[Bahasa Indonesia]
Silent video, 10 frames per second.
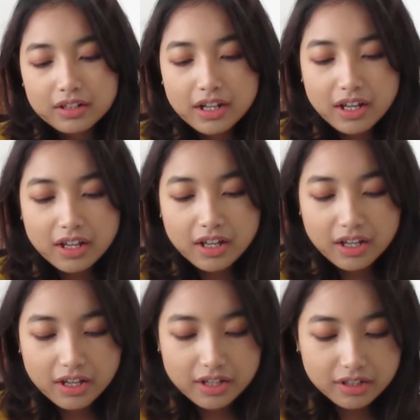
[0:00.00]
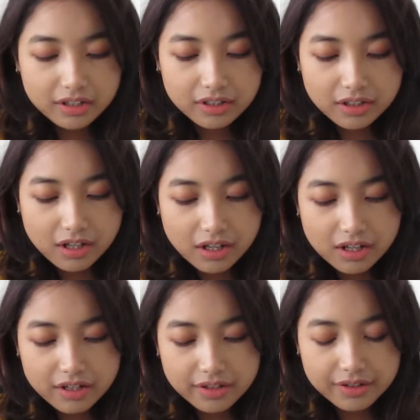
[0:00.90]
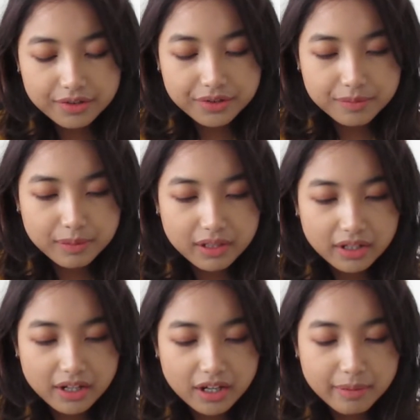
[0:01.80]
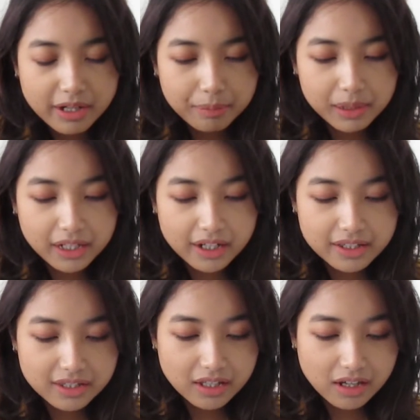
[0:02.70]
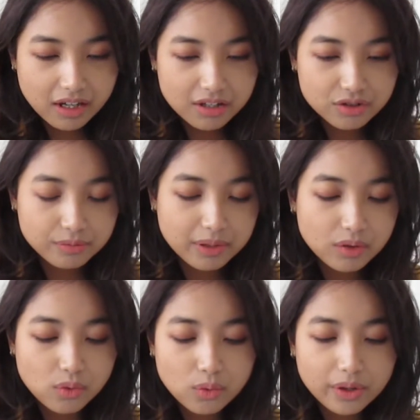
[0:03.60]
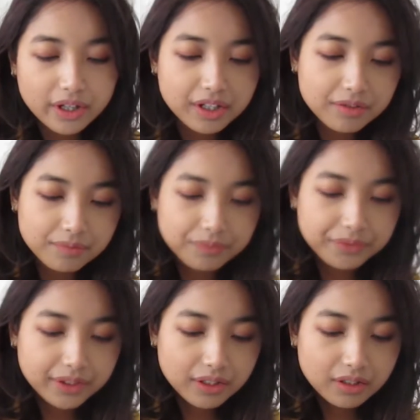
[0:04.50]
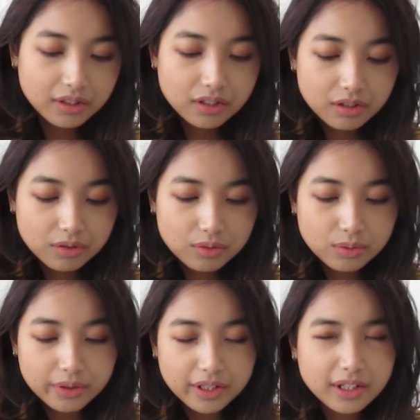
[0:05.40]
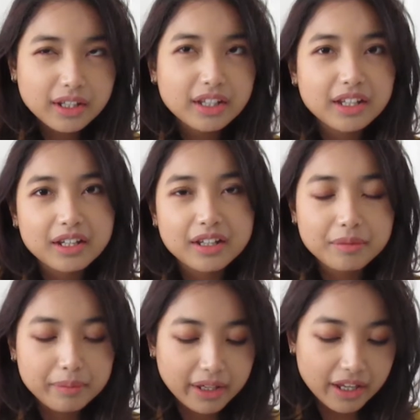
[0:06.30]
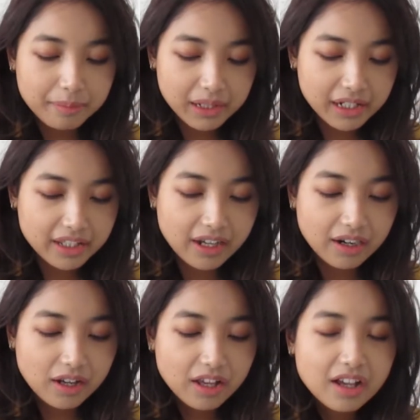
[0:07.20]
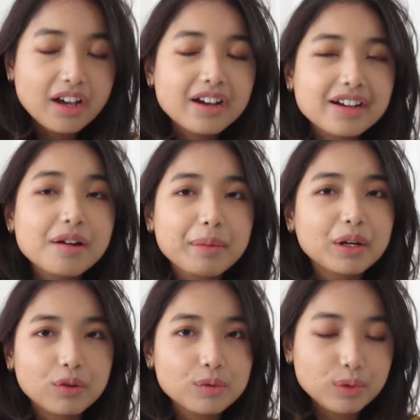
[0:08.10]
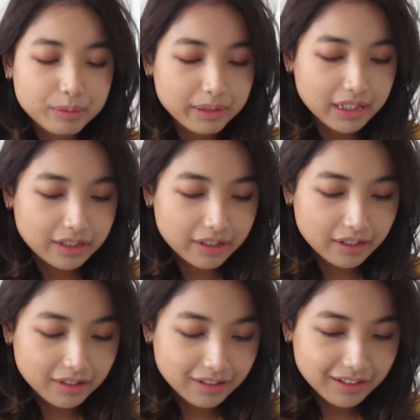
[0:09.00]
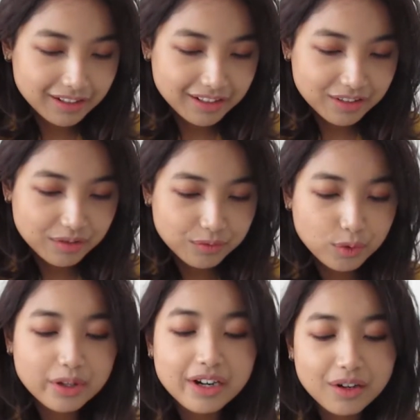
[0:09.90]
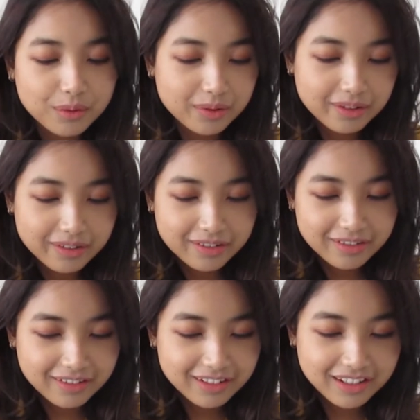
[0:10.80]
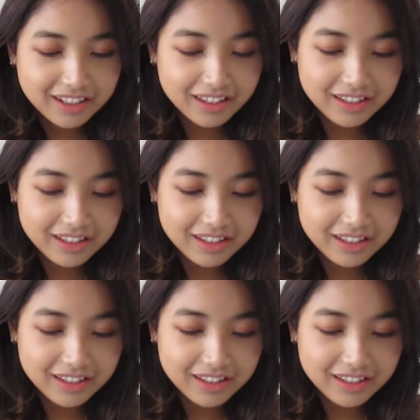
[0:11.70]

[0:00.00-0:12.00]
dan uh, sebenarnya ada banyak pilihan sih ya cuman gue gue kayaknya milih yang gampang dulu buat beginner for now at